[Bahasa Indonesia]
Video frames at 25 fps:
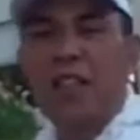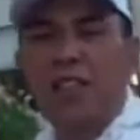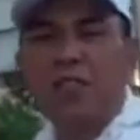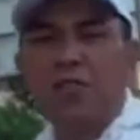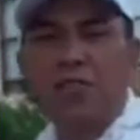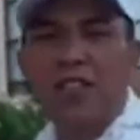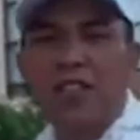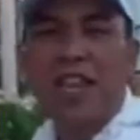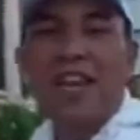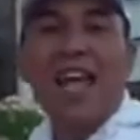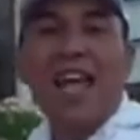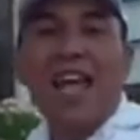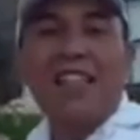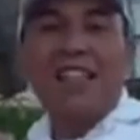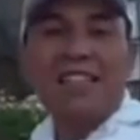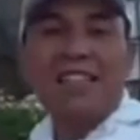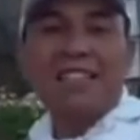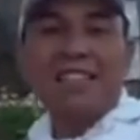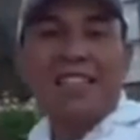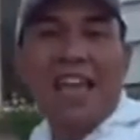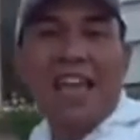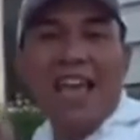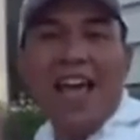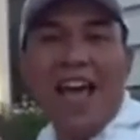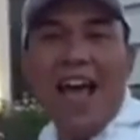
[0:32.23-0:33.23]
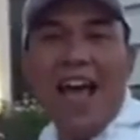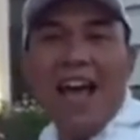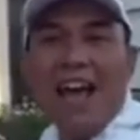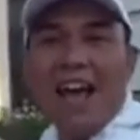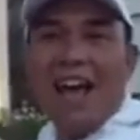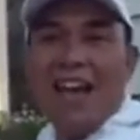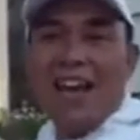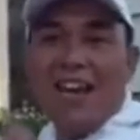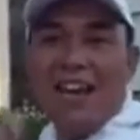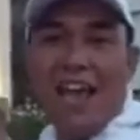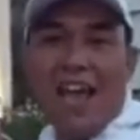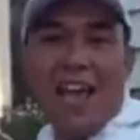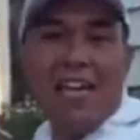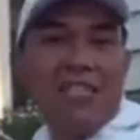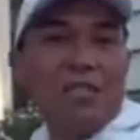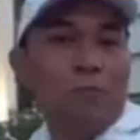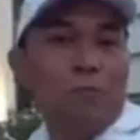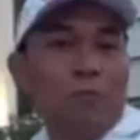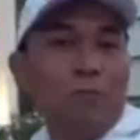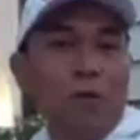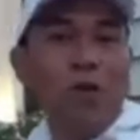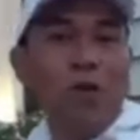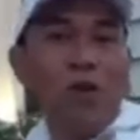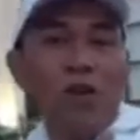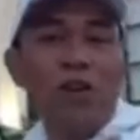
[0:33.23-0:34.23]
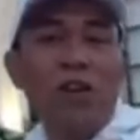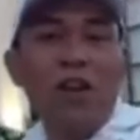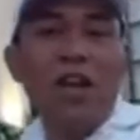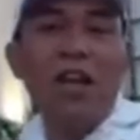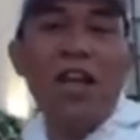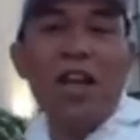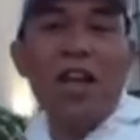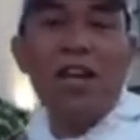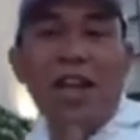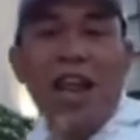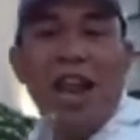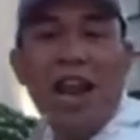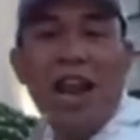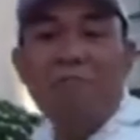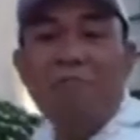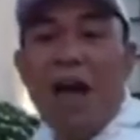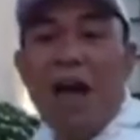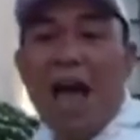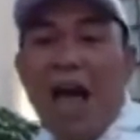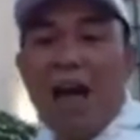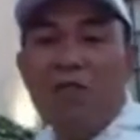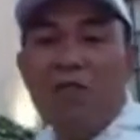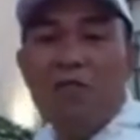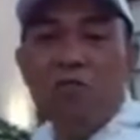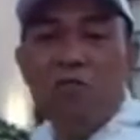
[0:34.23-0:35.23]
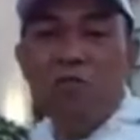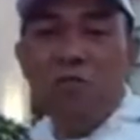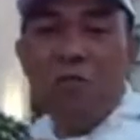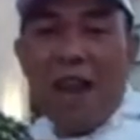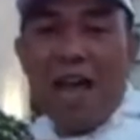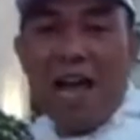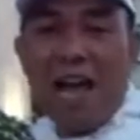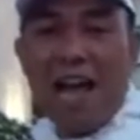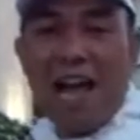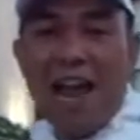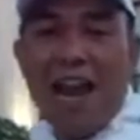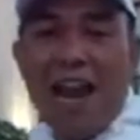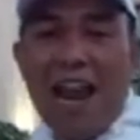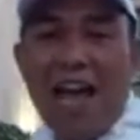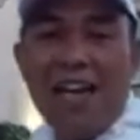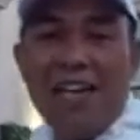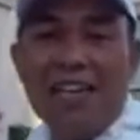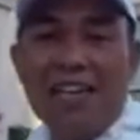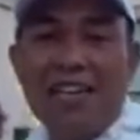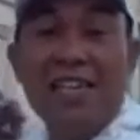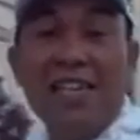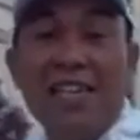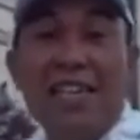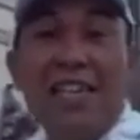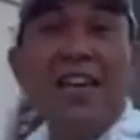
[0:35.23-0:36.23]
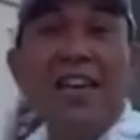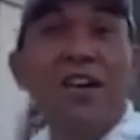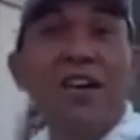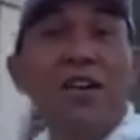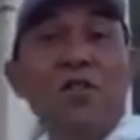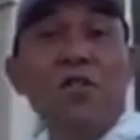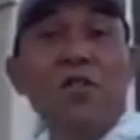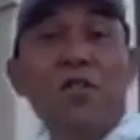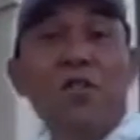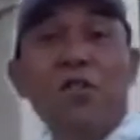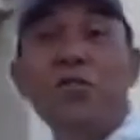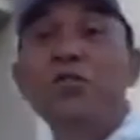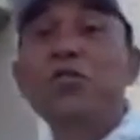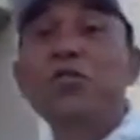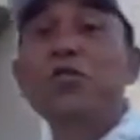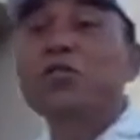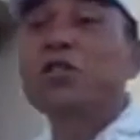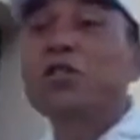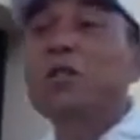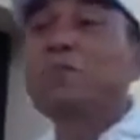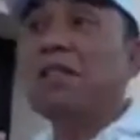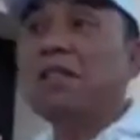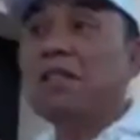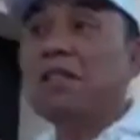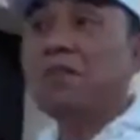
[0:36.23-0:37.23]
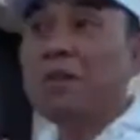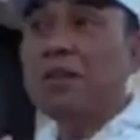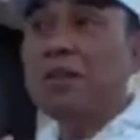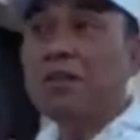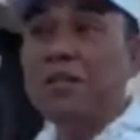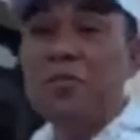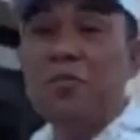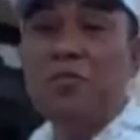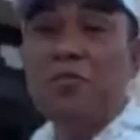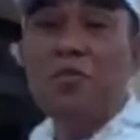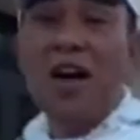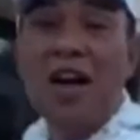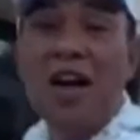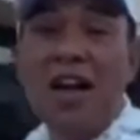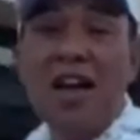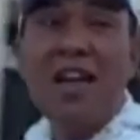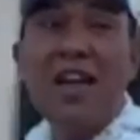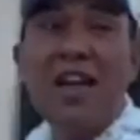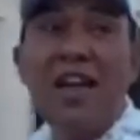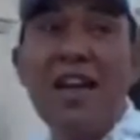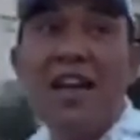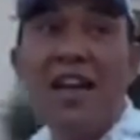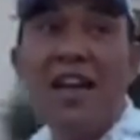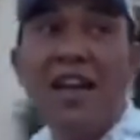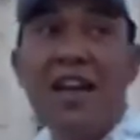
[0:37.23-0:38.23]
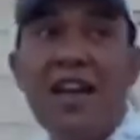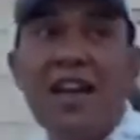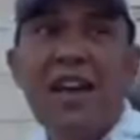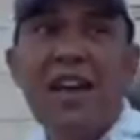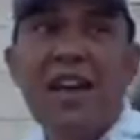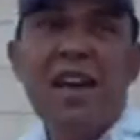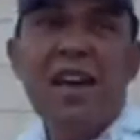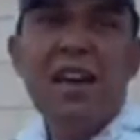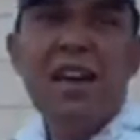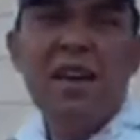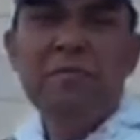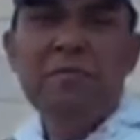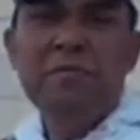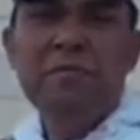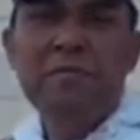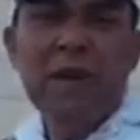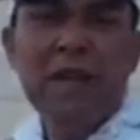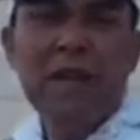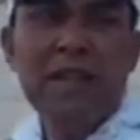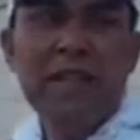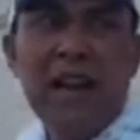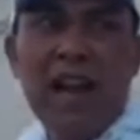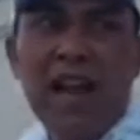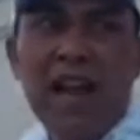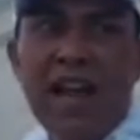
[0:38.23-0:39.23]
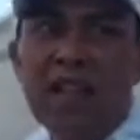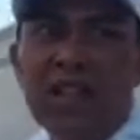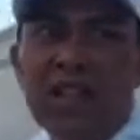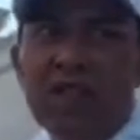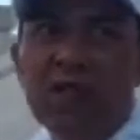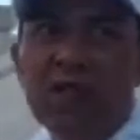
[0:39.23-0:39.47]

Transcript: Tentunya nanti saya akan explore dalam aku melangkah lagi untuk teman-teman semua. Petra